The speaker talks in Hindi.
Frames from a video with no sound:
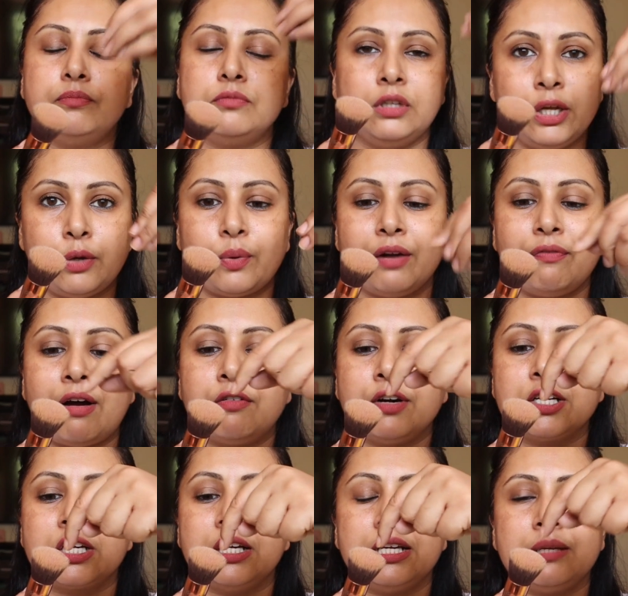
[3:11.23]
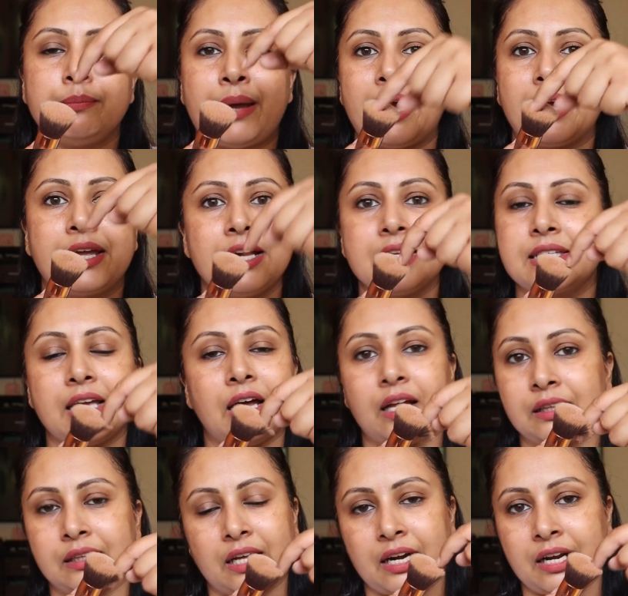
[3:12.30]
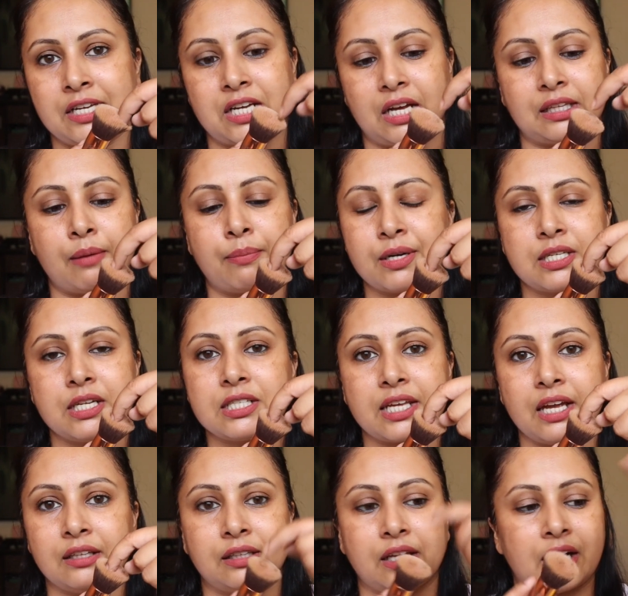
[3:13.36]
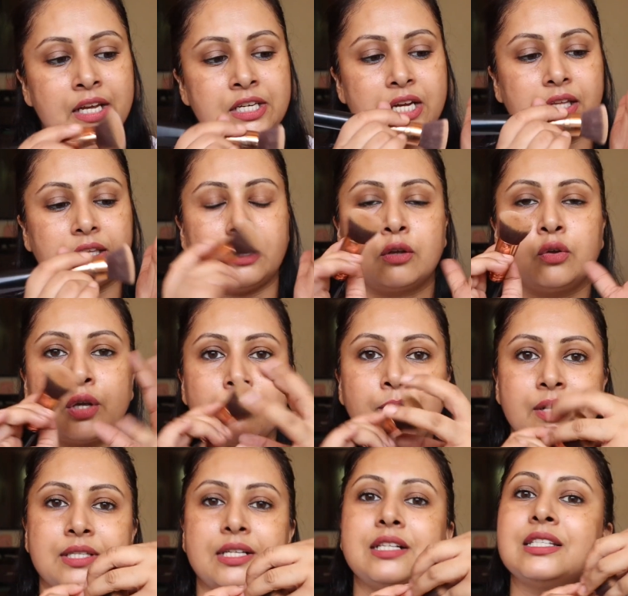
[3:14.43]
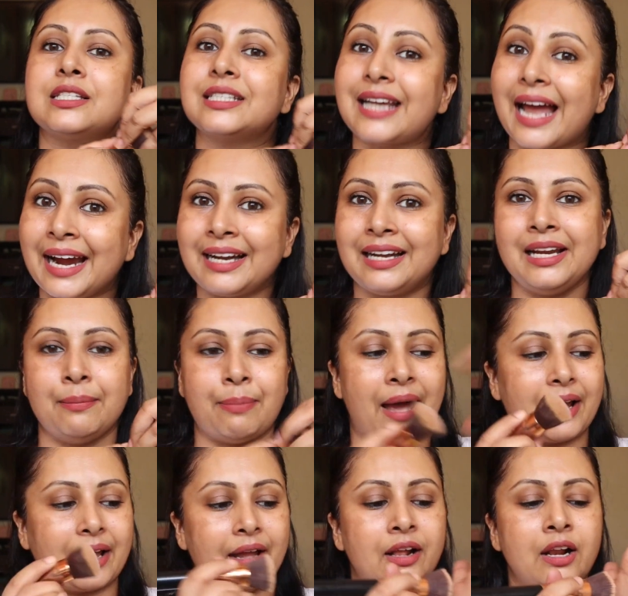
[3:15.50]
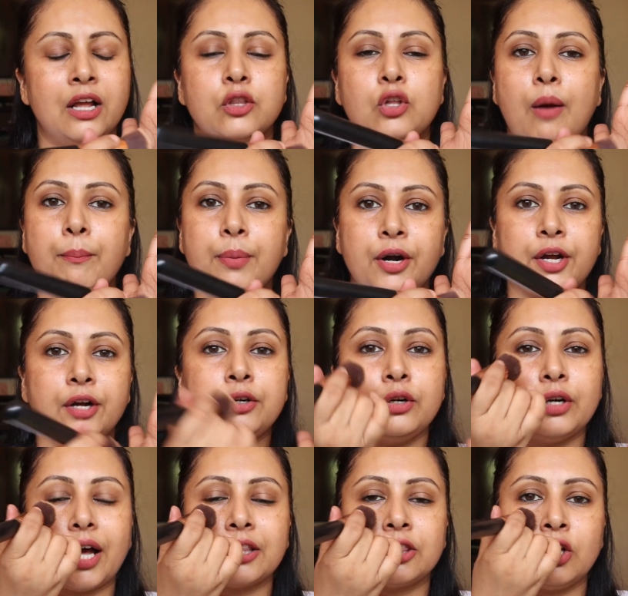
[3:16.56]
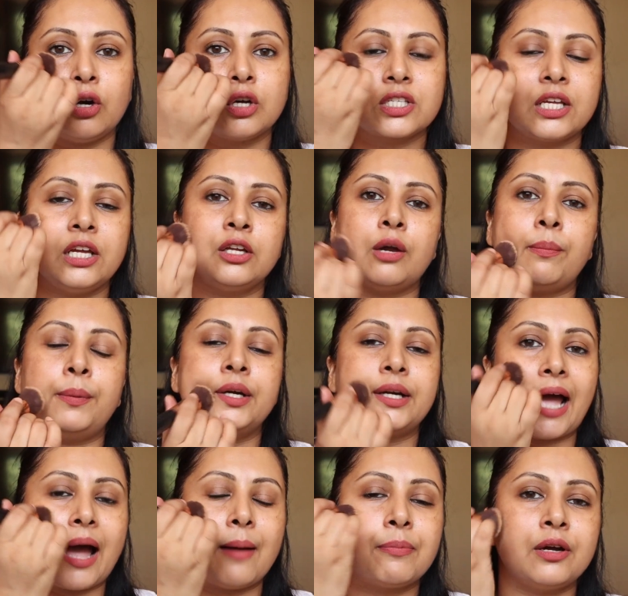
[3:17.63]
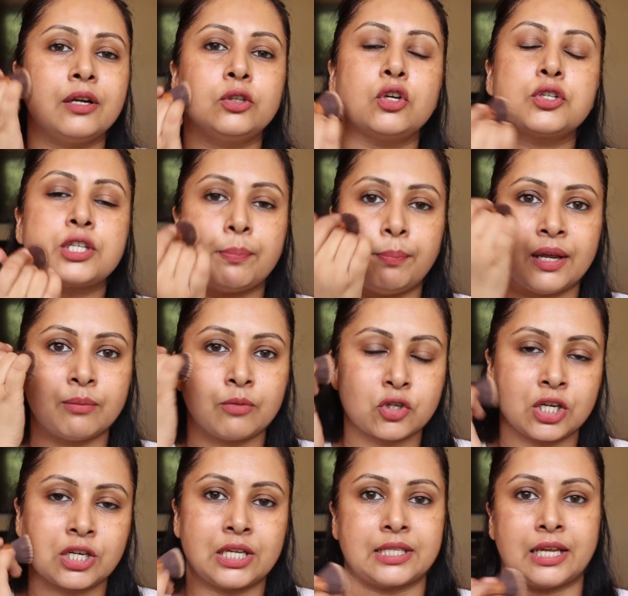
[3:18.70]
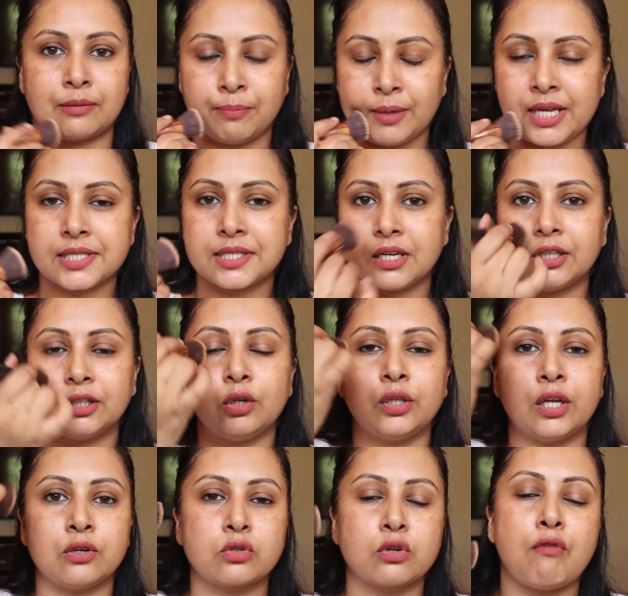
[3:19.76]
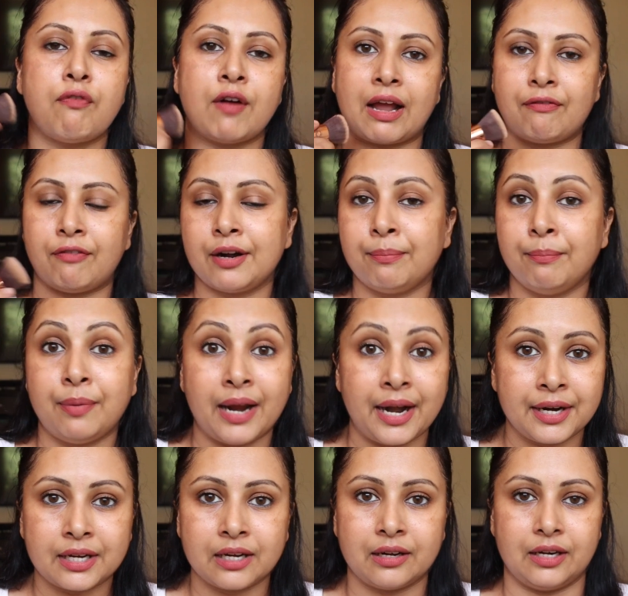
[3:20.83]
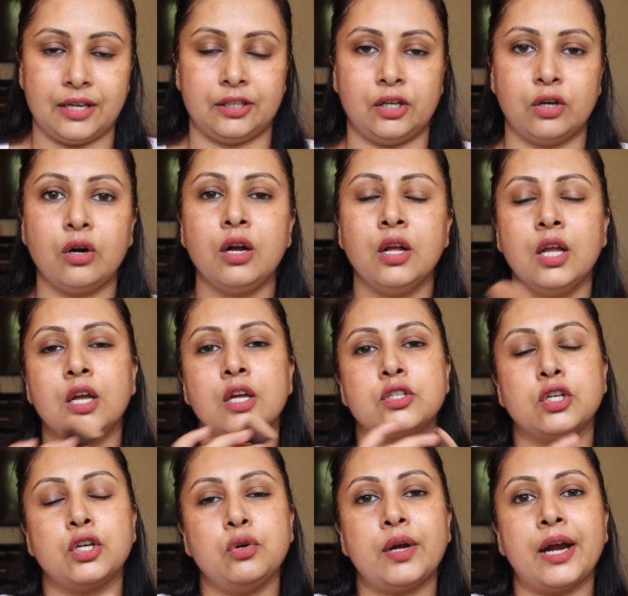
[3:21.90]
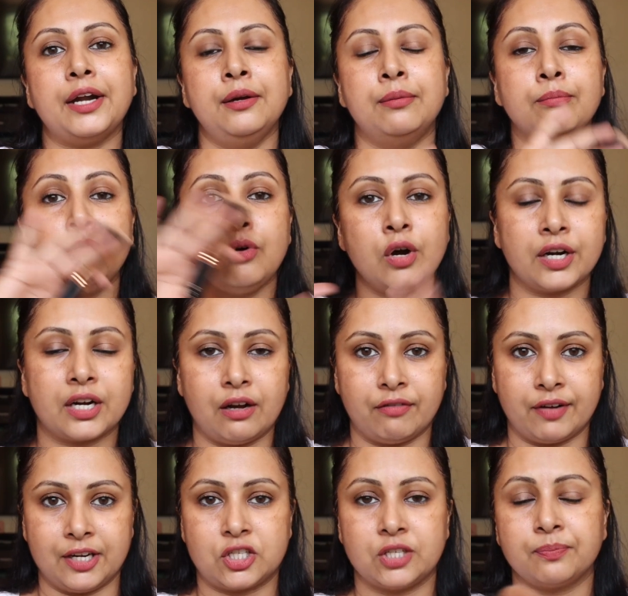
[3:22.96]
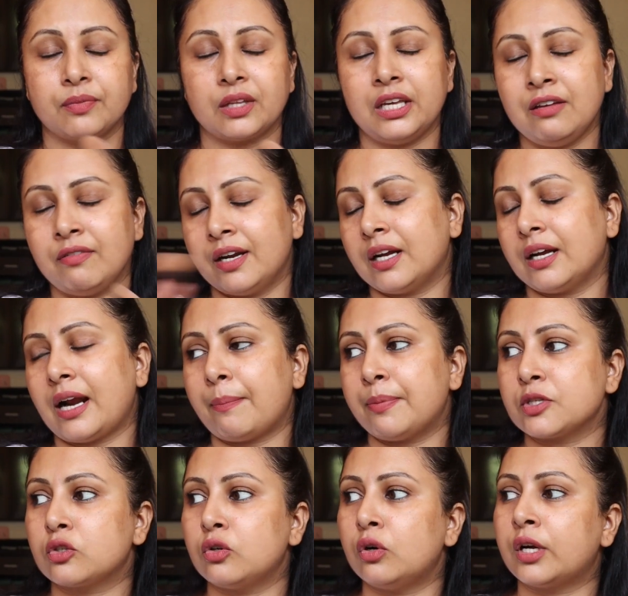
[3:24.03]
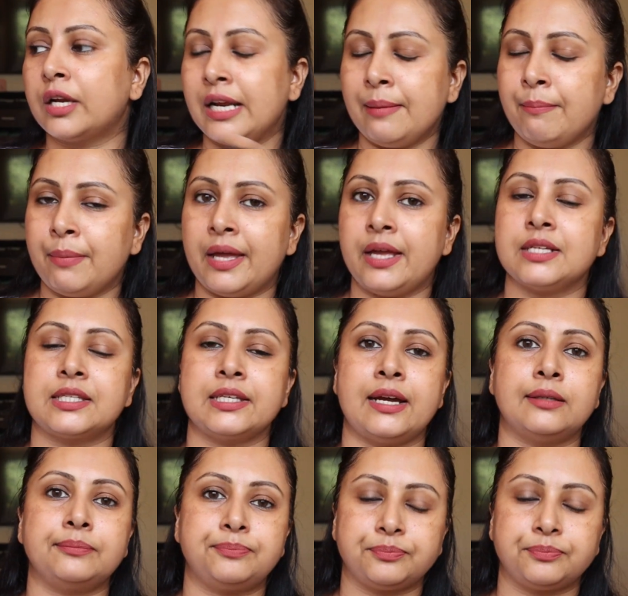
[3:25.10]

लिक्विड फाउंडेशन बह के इसके अंदर नहीं जाता ब्रिसल्स के अंदर नहीं जाता क्योंकि ब्रिसल्स टाइटली पैक है तो आप प्रोडक्ट उड़ाते हो स्किन के ऊपर डैप करते हो स्टिपलिंग मोशन के साथ प्लेस करते हो देन उसको फटाफट ब्लेंड कर लेते हो सो यू गेट मोर कवरेज इवन अगर आप इसको क्रीम बेस या